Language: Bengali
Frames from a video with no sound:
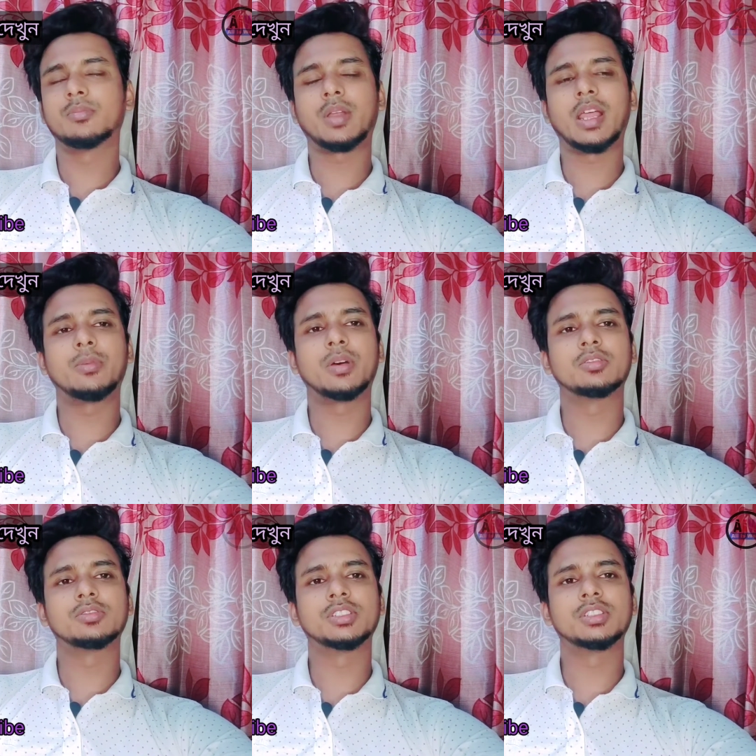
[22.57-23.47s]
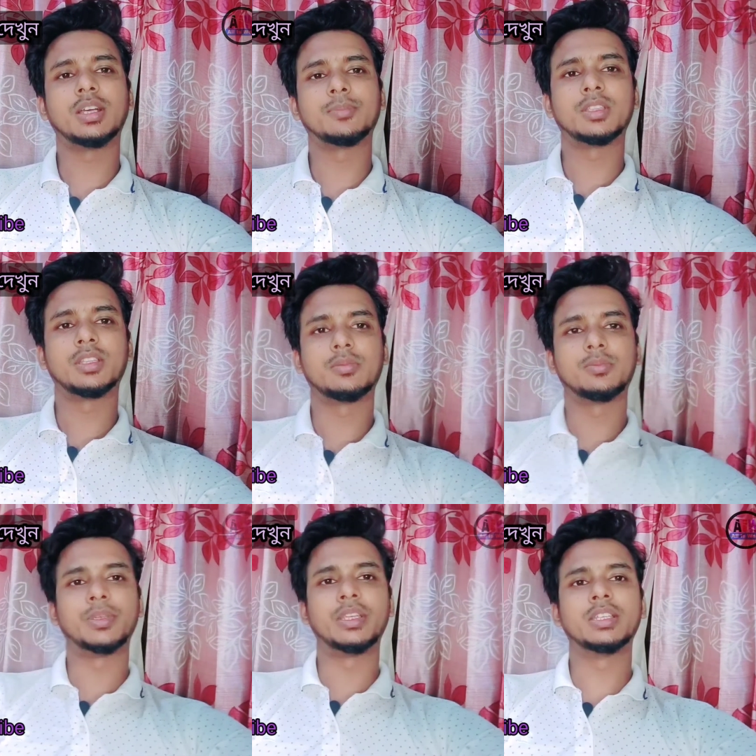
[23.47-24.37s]
প্রায় মানুষই আপনার
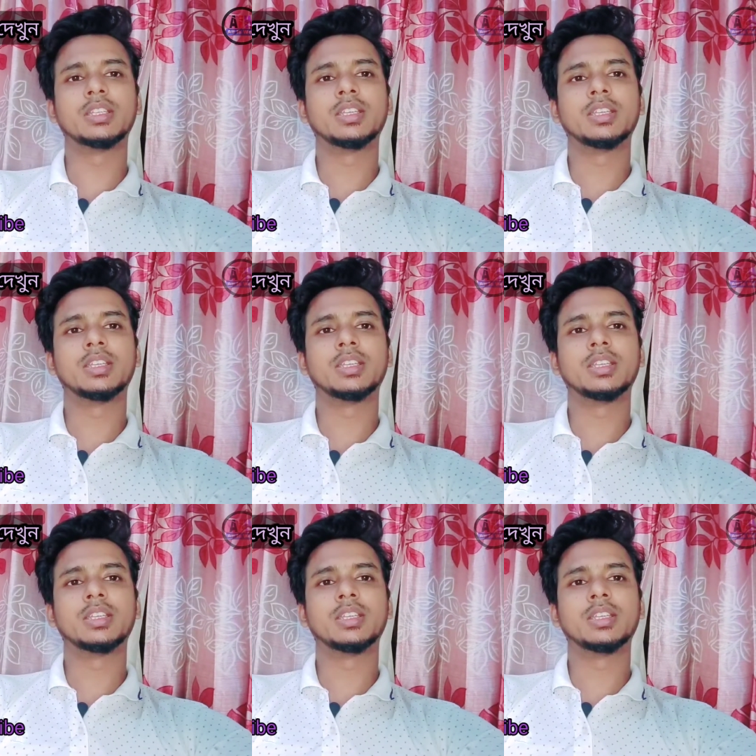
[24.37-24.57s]
পিন